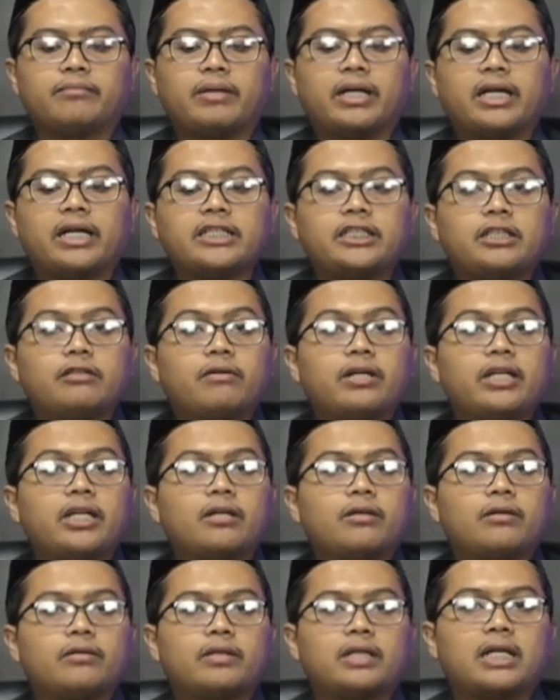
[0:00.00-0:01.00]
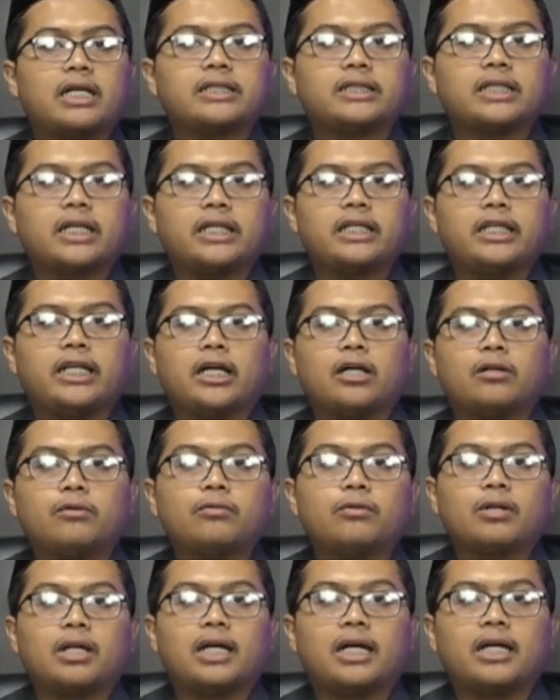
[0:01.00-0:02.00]
maka jiwanya kok terasa ada yang
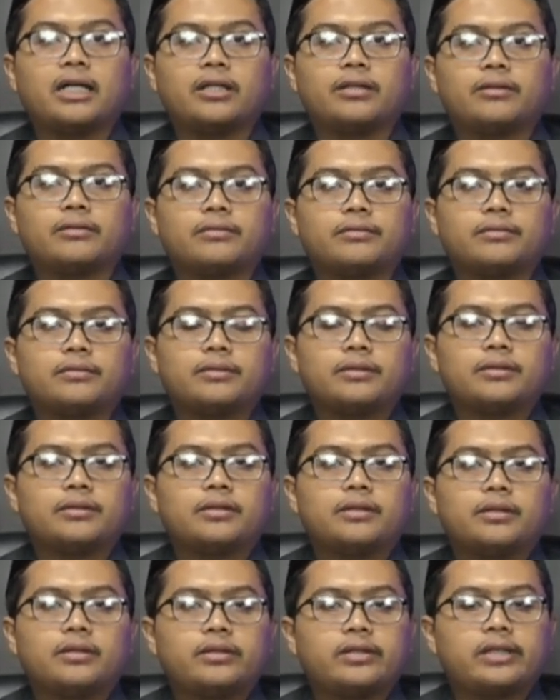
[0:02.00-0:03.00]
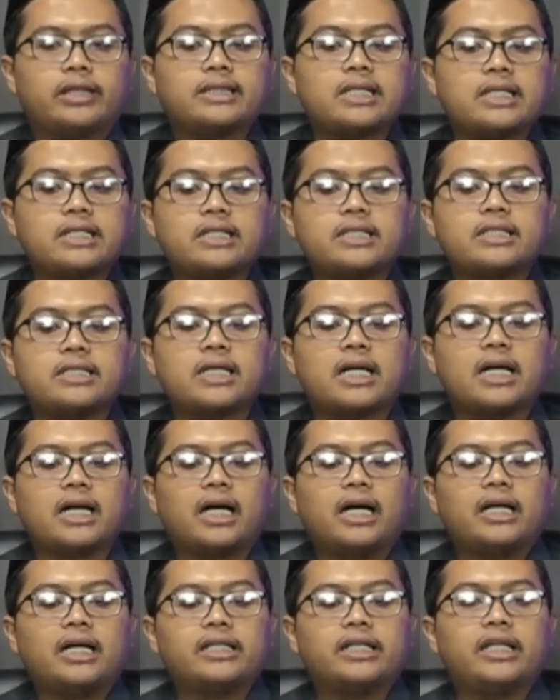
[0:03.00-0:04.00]
kurang gitu. Terasa
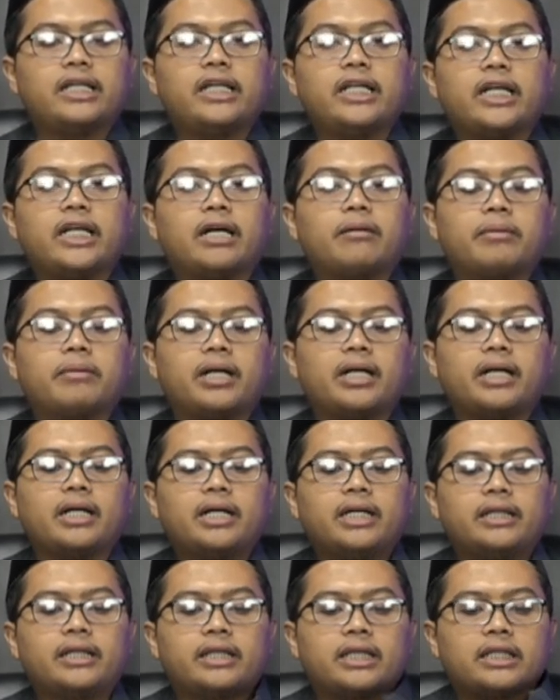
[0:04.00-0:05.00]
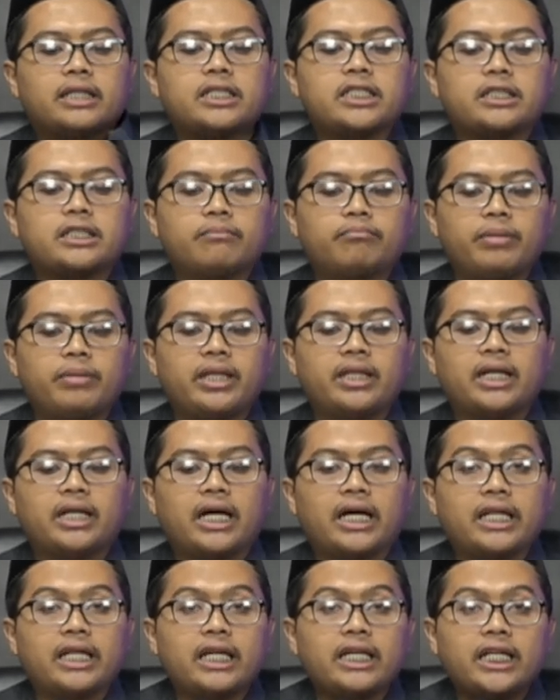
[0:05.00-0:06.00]
sesak. Jadi dia apa? Terasa sempit.
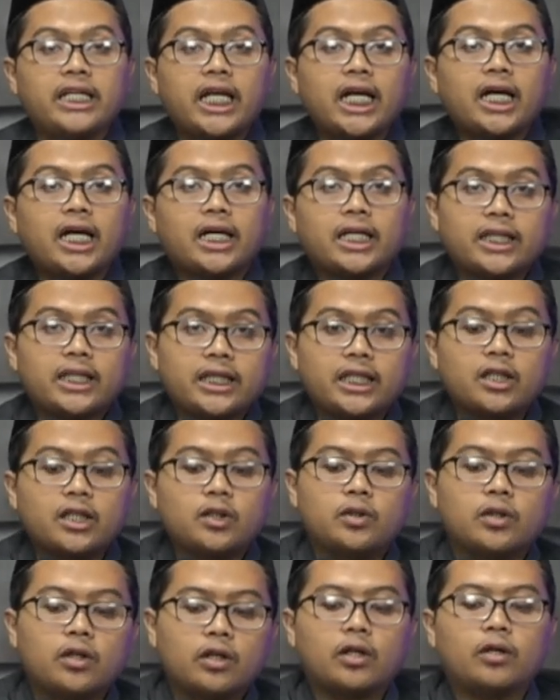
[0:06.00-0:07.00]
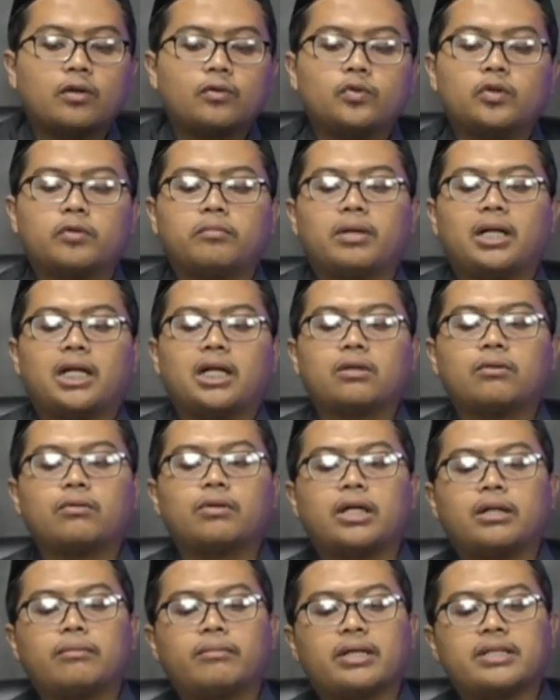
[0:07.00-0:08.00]
Akhirnya dia terdorong untuk
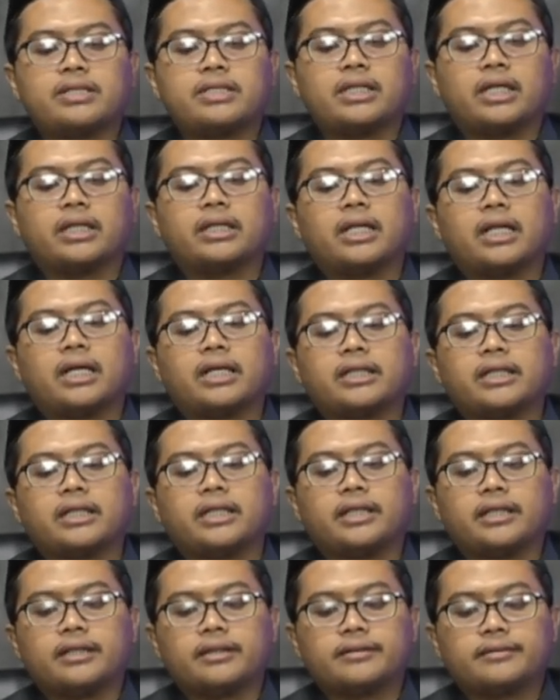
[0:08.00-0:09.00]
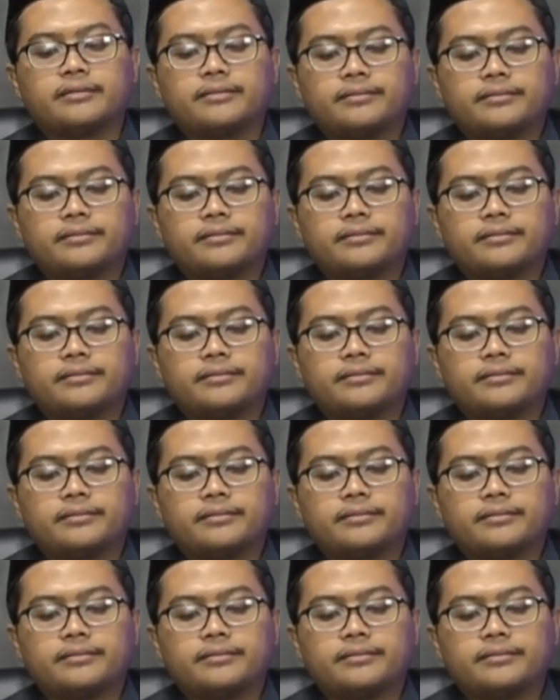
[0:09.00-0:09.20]
melakukan maksiat lagi.